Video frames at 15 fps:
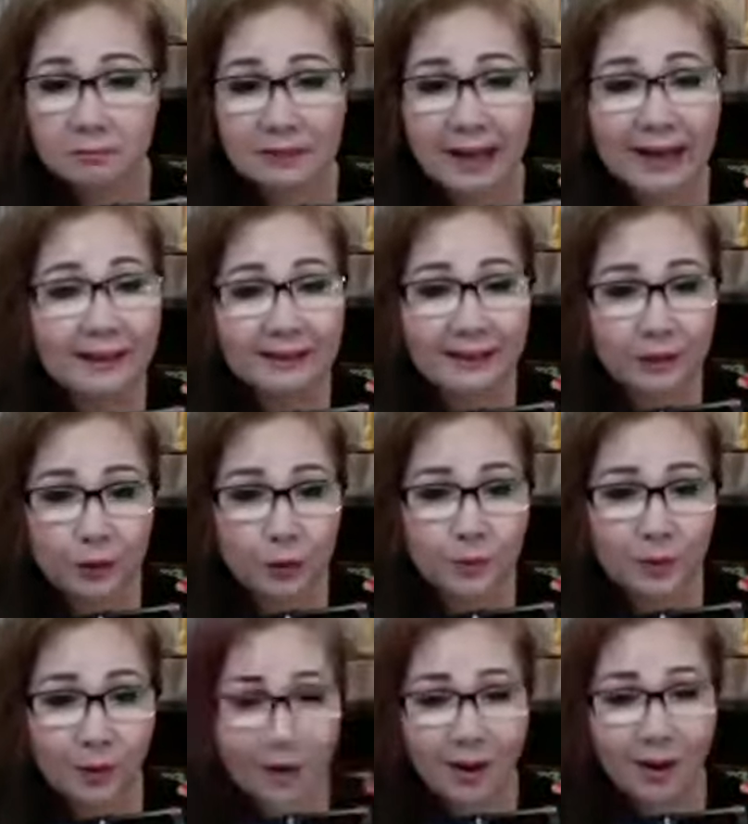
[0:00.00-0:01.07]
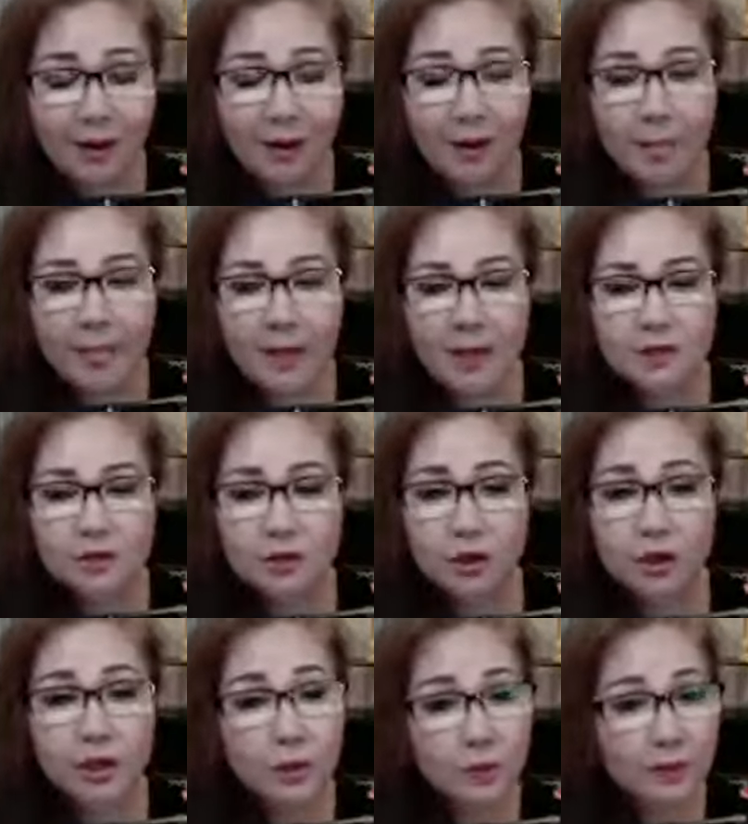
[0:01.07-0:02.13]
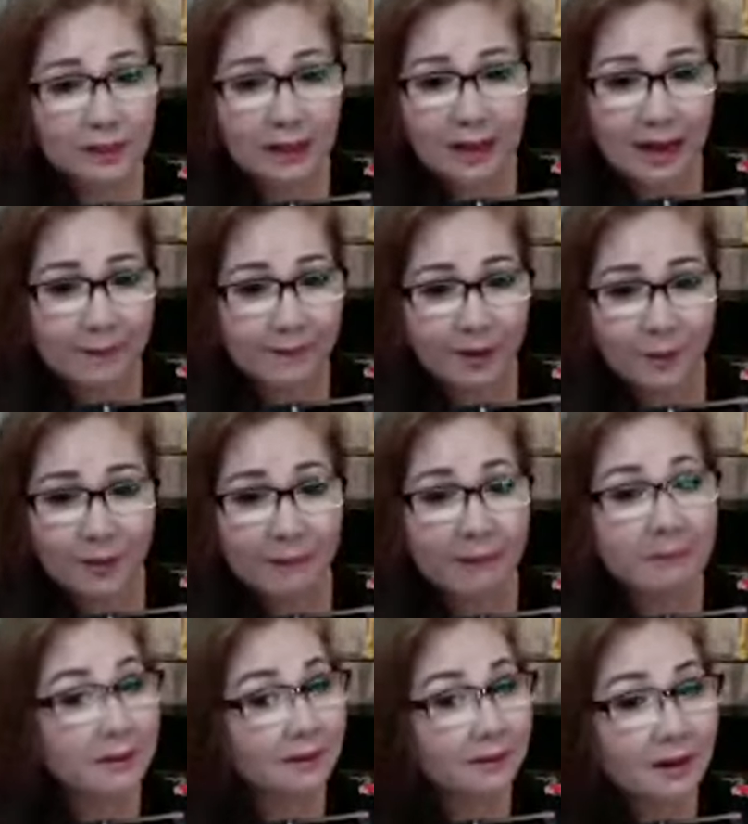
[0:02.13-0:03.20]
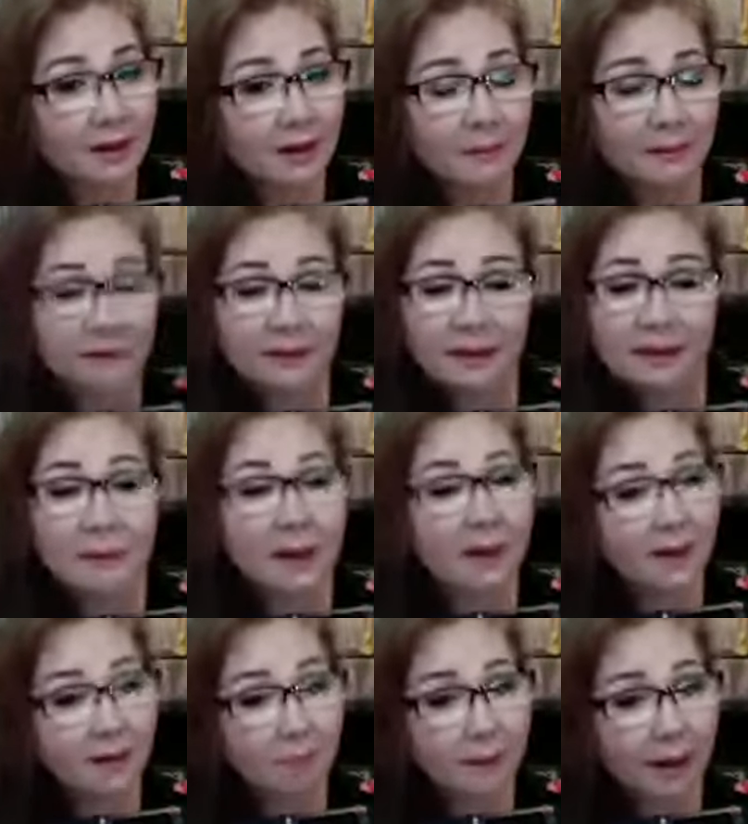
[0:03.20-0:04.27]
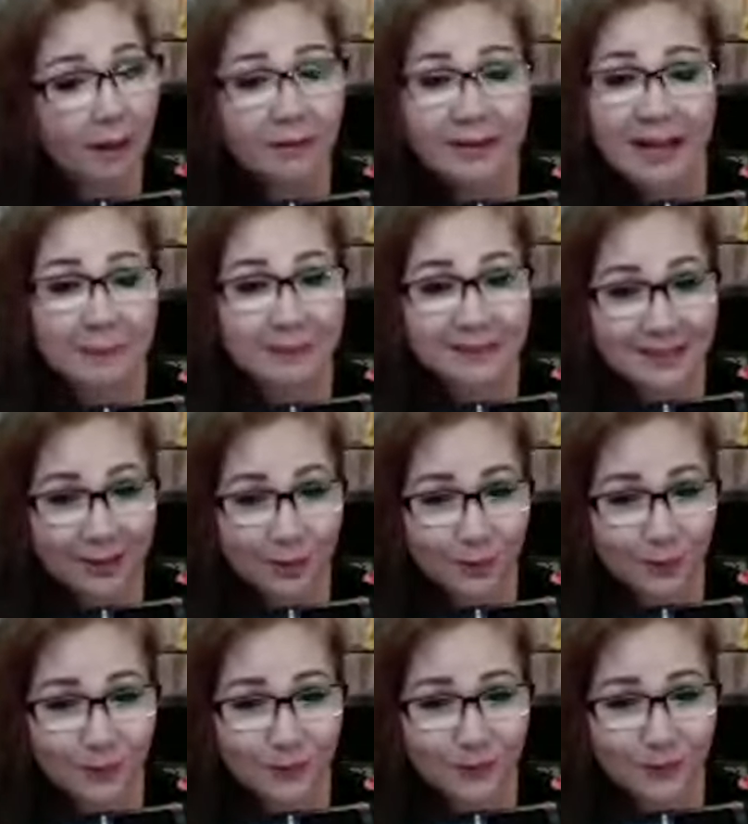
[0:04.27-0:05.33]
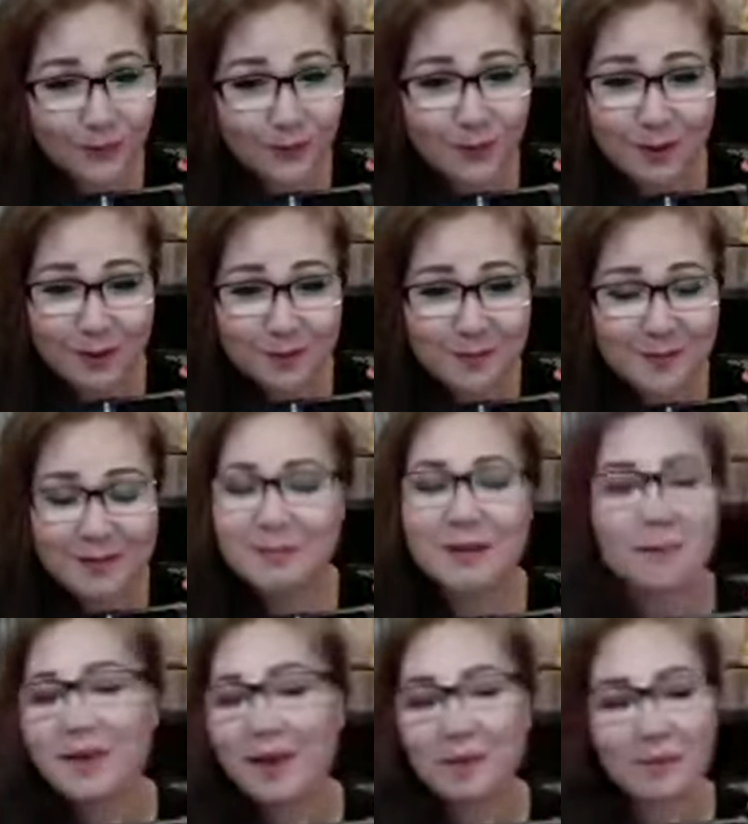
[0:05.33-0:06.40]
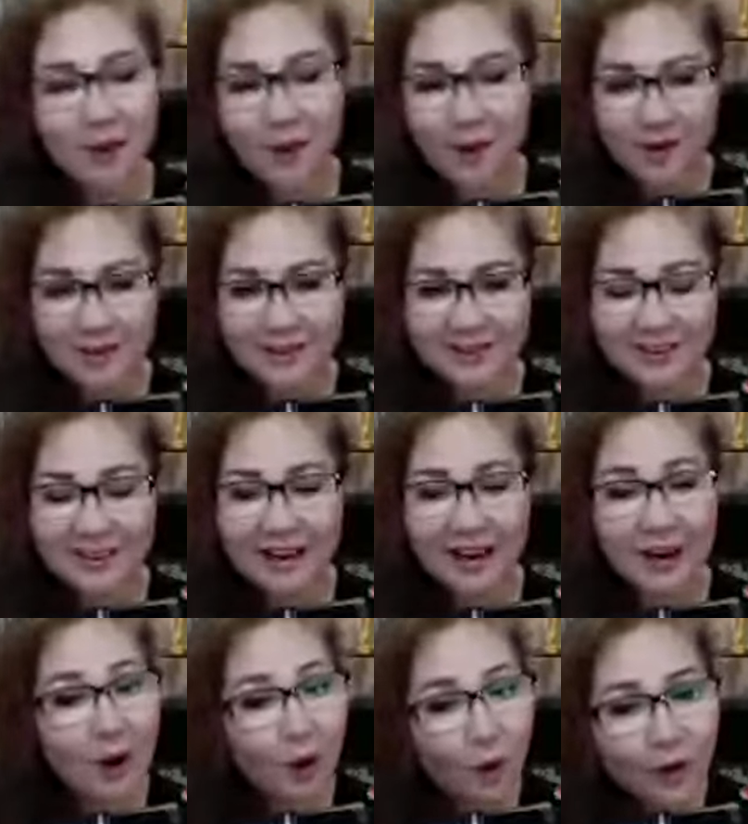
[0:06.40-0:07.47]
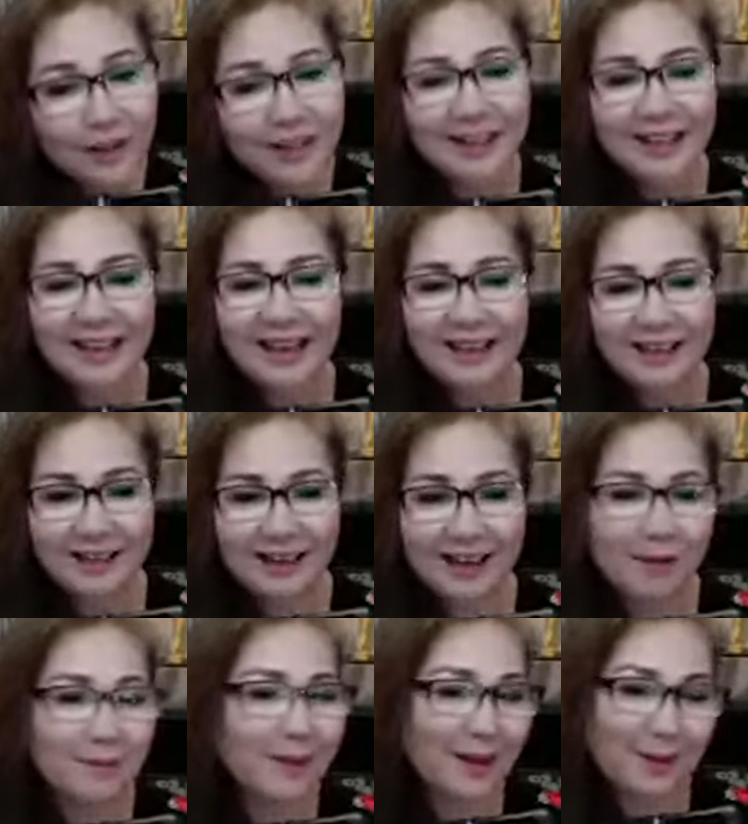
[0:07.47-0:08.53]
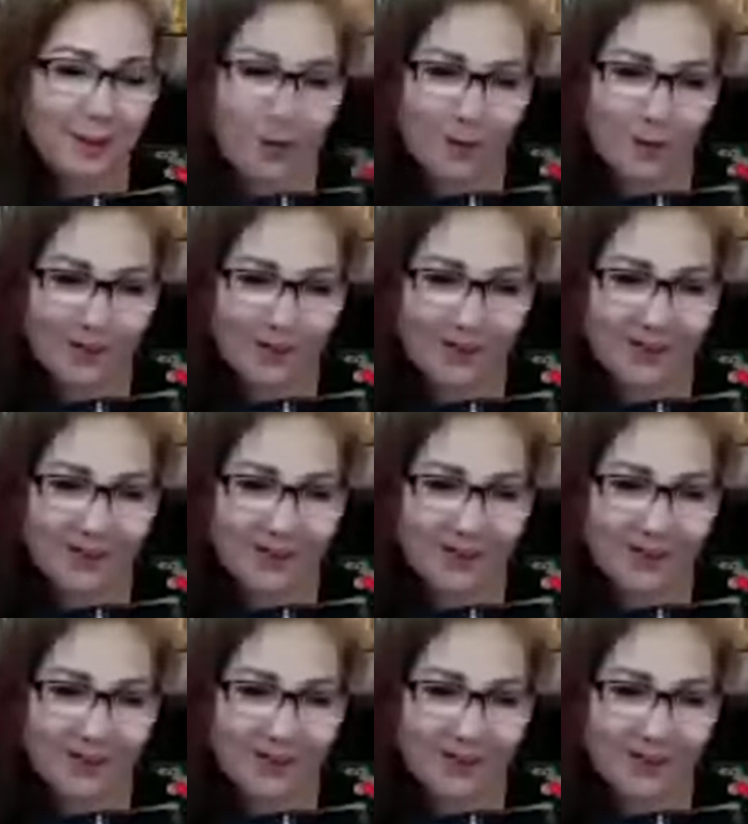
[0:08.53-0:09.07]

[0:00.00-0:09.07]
thấy người ta chịu không nổi lo, rồi kêu người ta làm, ta không làm cái mình tức, mình tức cái mình lên máu, da mình xấu, đúng không? Bây giờ như không có lo nữa, nghĩa là nói thì nghe thì nghe không nghe thôi,